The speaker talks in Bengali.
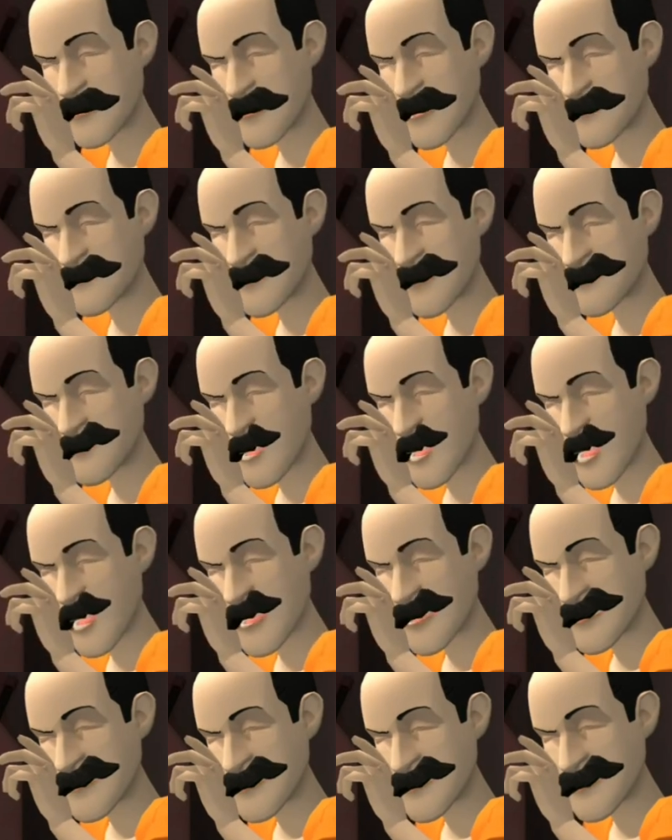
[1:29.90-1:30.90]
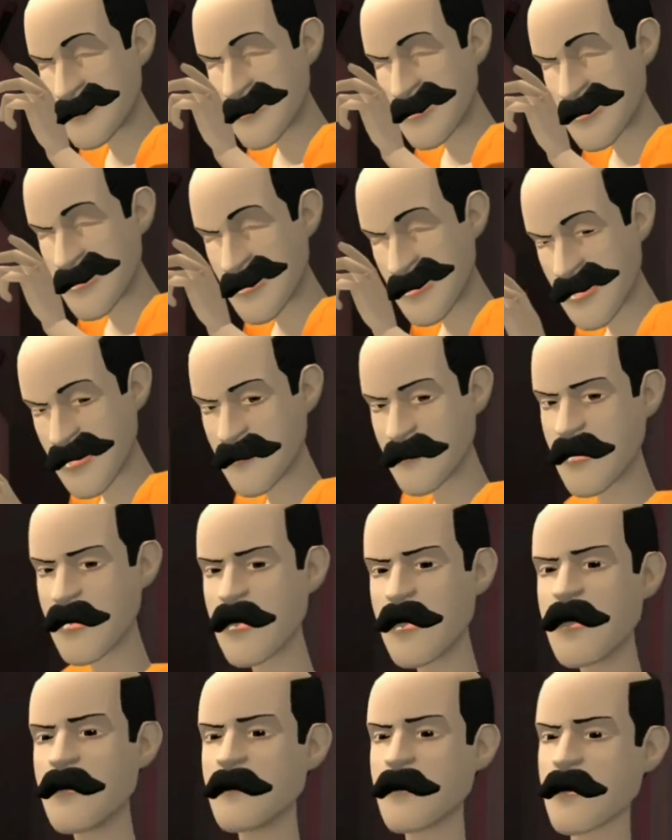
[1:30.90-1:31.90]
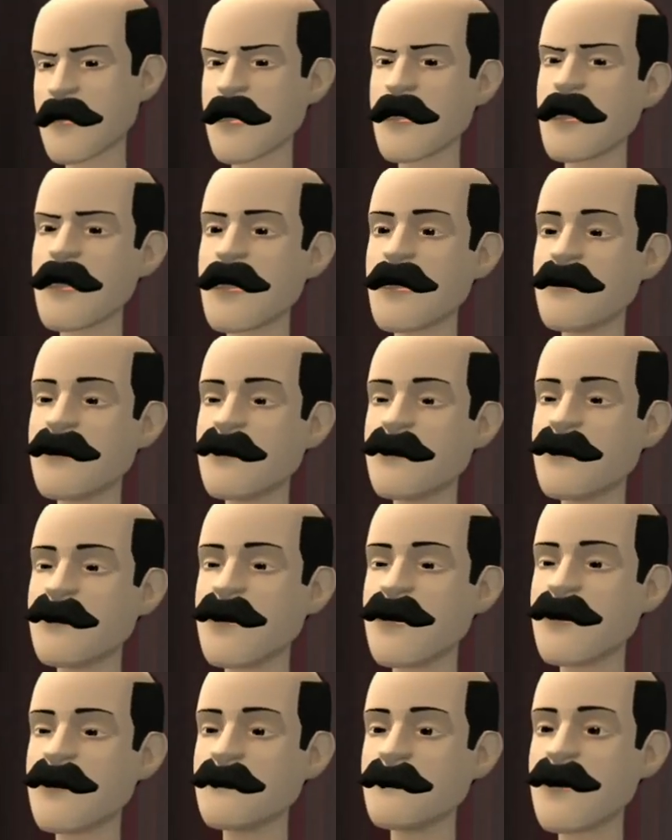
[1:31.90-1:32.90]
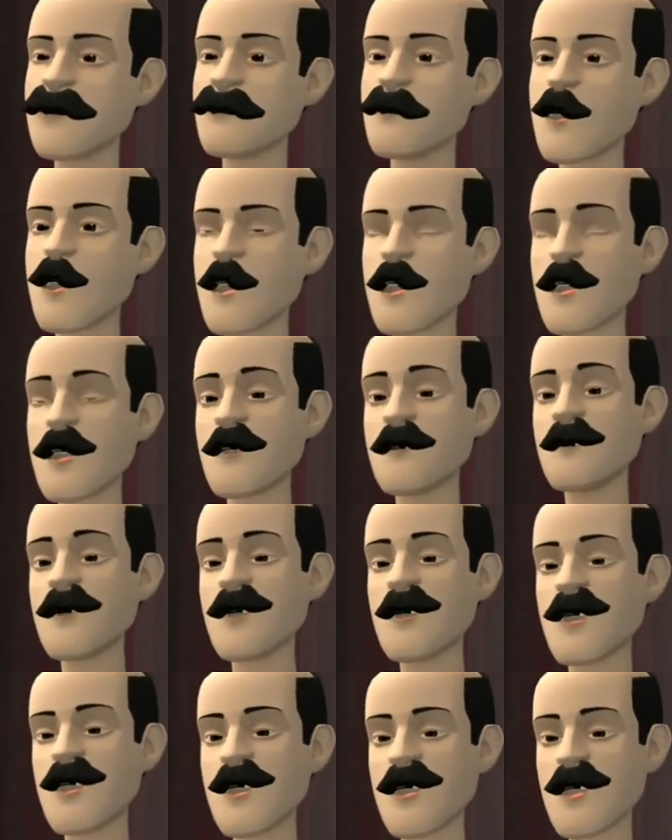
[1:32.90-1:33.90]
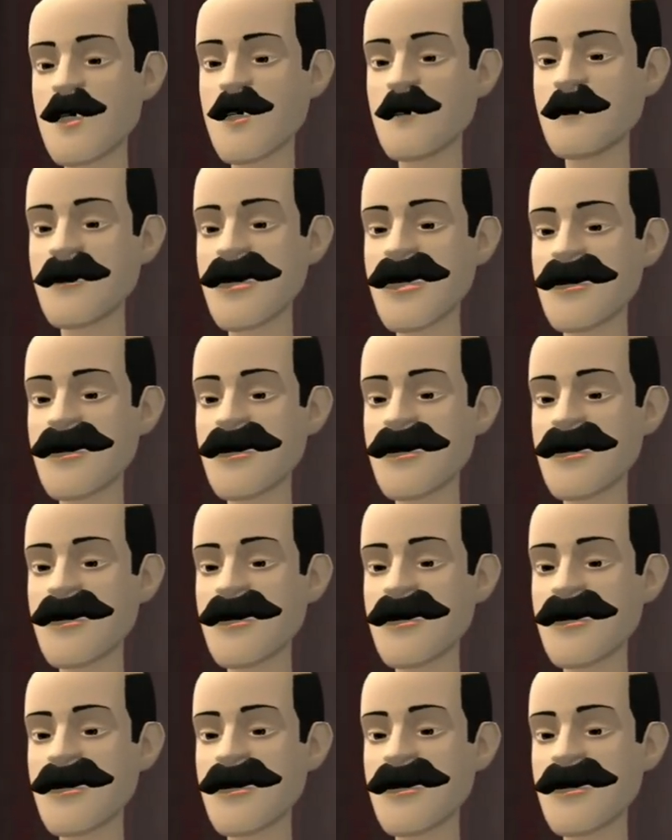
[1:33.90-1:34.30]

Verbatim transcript: শাহুল খান তোমার এত জেদ কেন ঠিক আছে তখন তুমি শুনছই না